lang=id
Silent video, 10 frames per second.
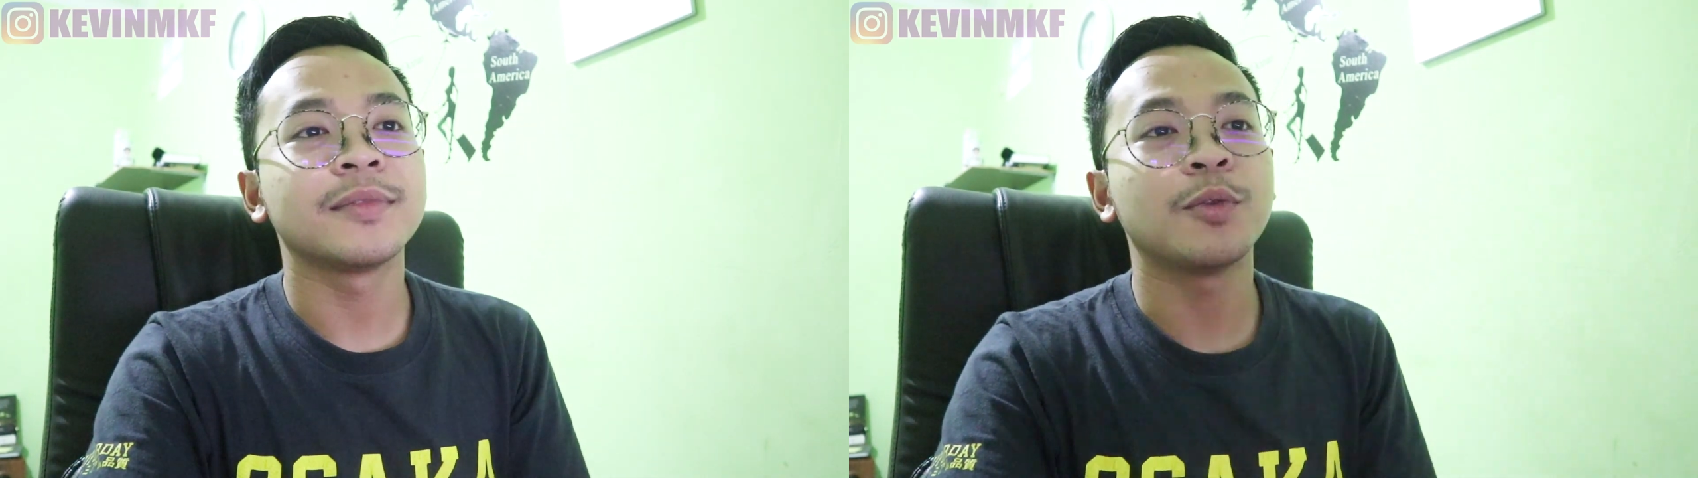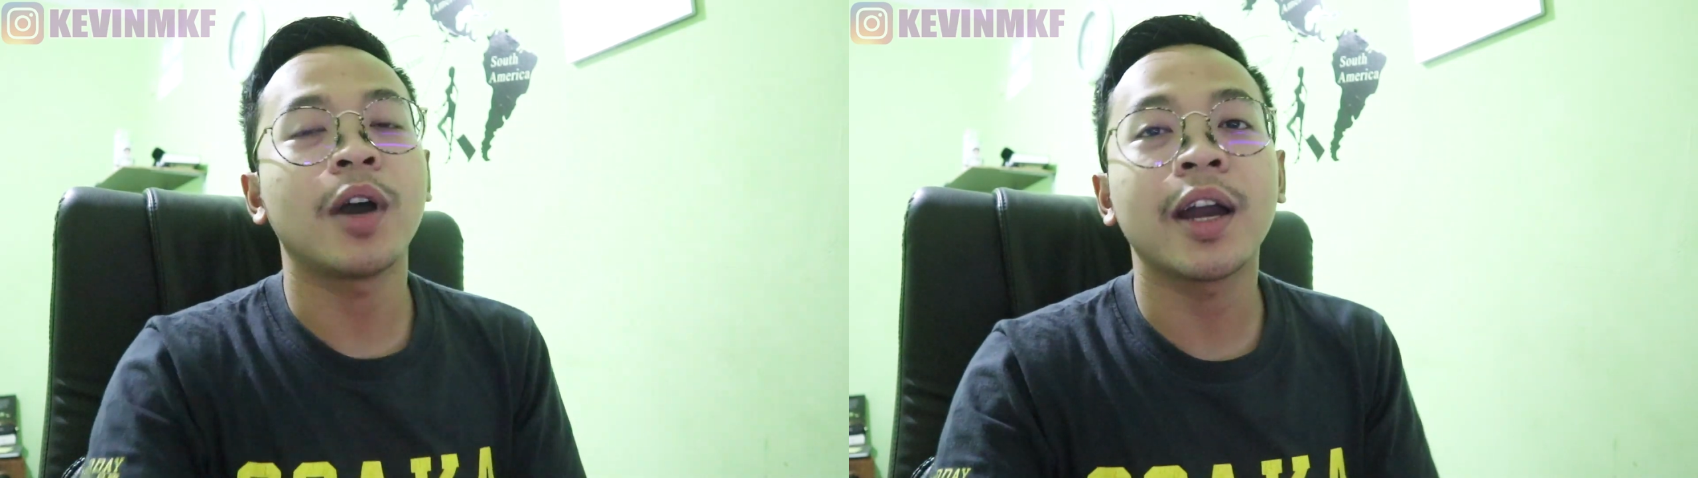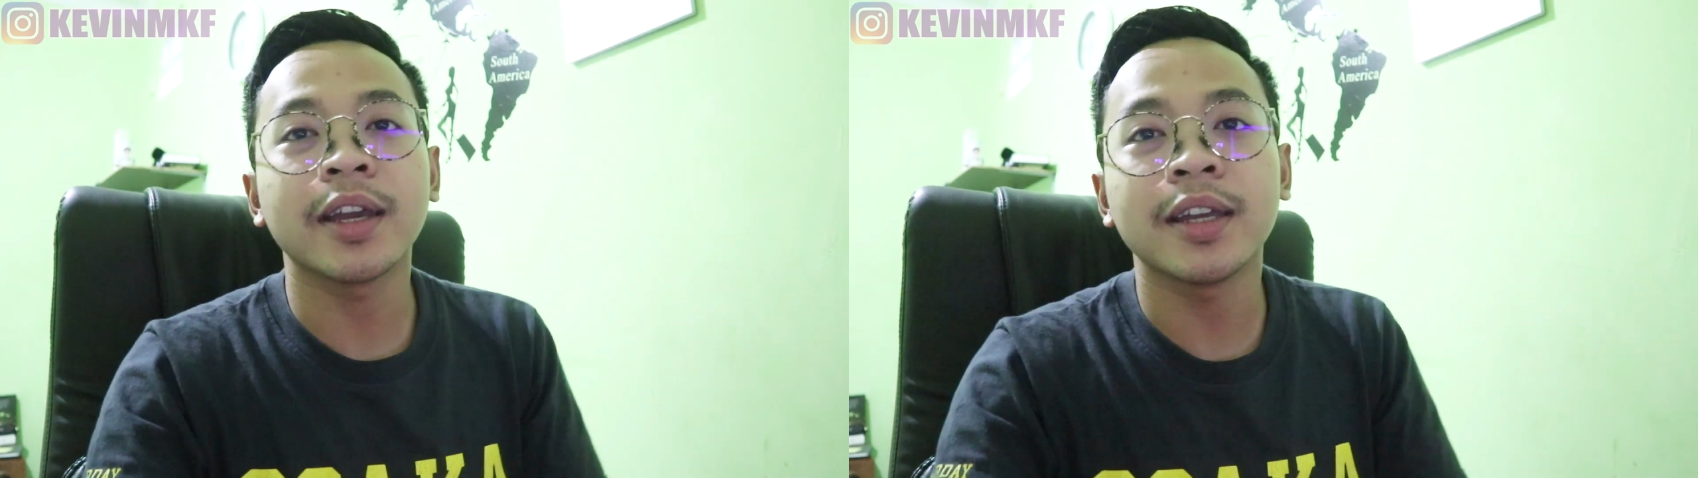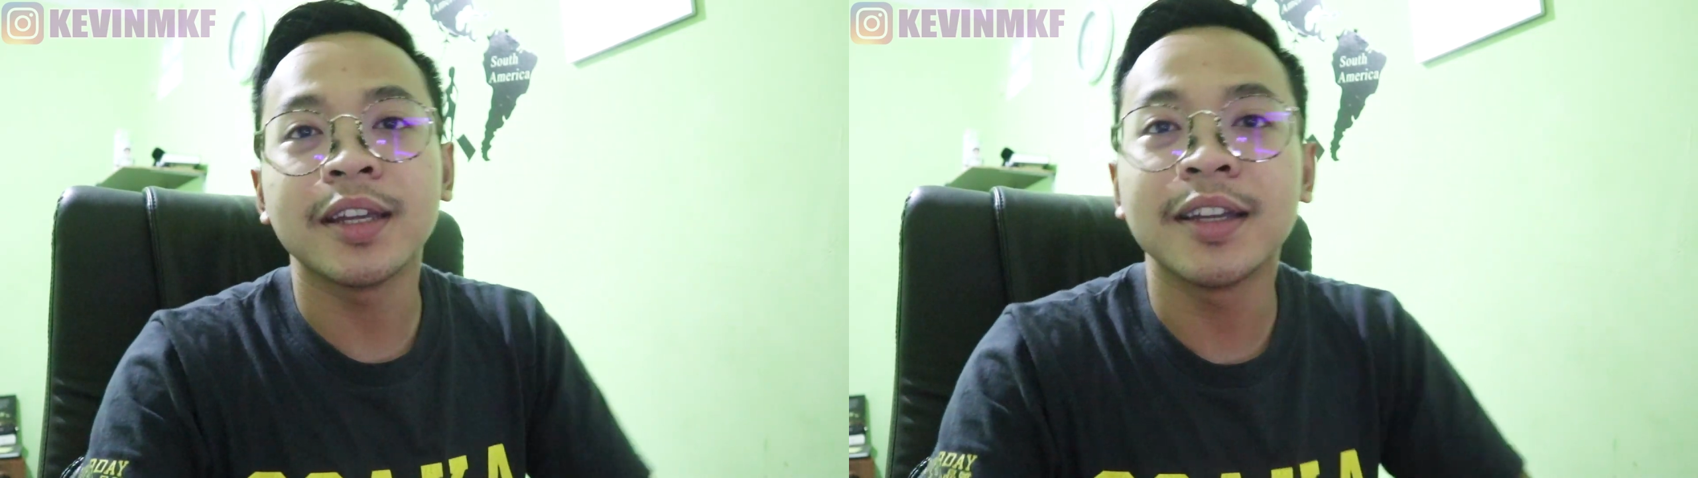Why?